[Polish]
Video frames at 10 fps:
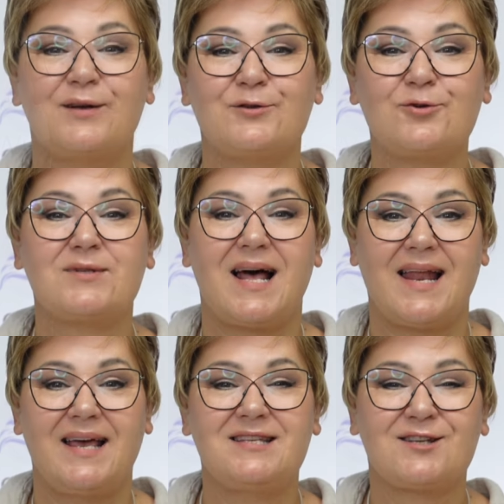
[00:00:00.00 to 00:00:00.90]
Zuza
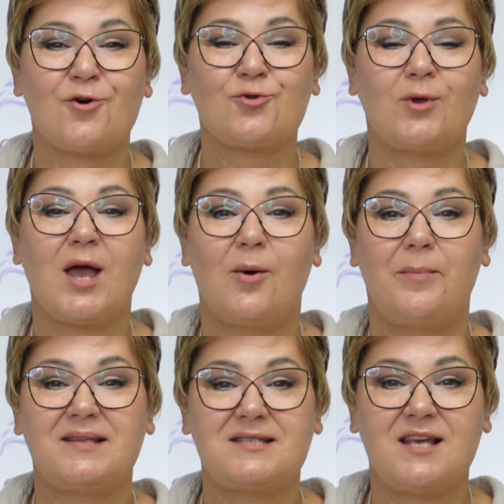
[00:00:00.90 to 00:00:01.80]
Lace kosztuje
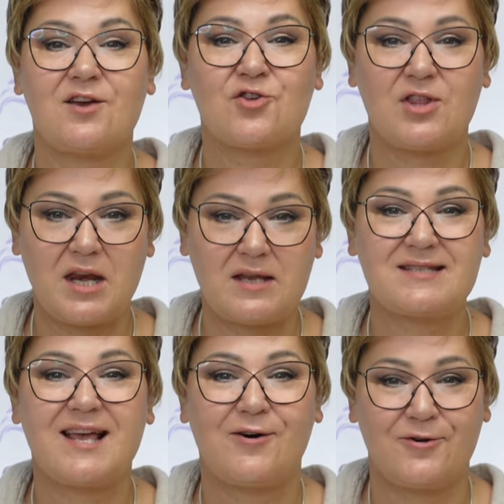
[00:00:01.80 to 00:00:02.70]
obecnie
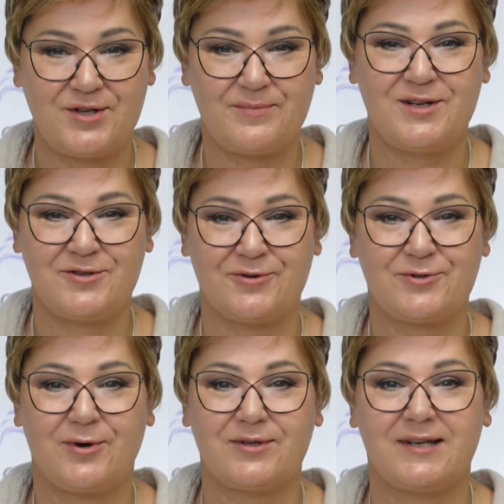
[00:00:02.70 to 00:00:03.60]
480
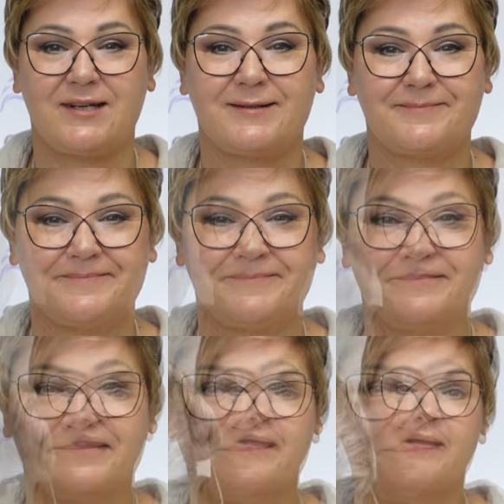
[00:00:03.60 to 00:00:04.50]
zł.
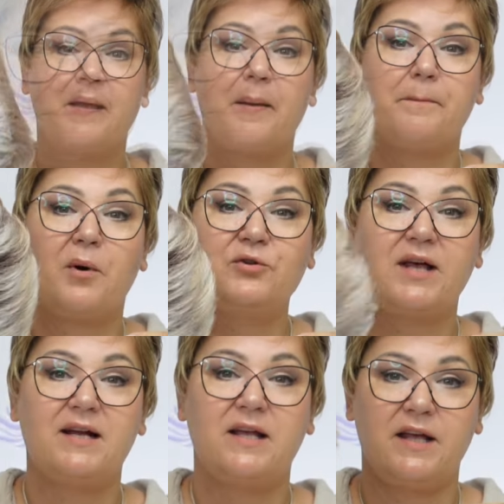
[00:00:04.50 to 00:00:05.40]

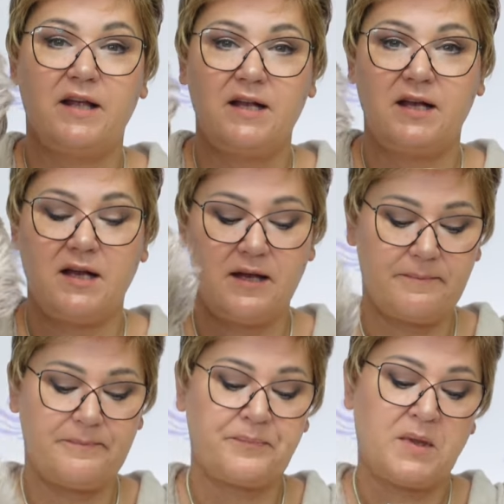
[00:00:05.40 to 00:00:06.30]
Model Lily,
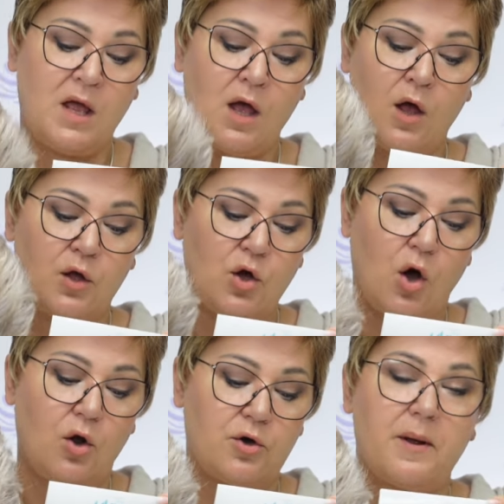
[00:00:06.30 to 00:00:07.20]

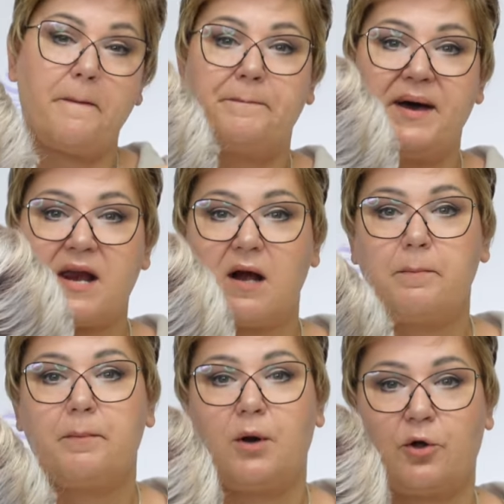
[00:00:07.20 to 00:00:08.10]
kolor Pearl
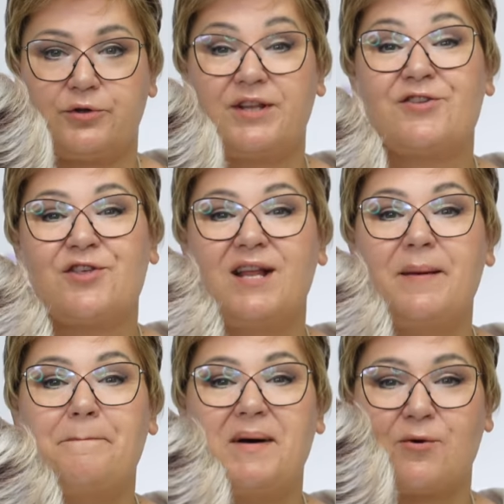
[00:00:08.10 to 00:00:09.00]
Blond, czyli
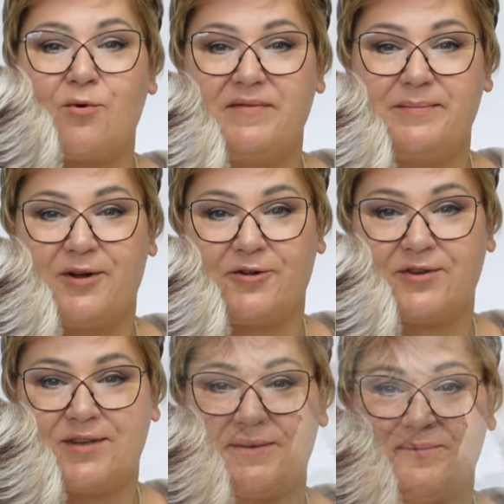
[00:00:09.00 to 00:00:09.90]
perłowy blond.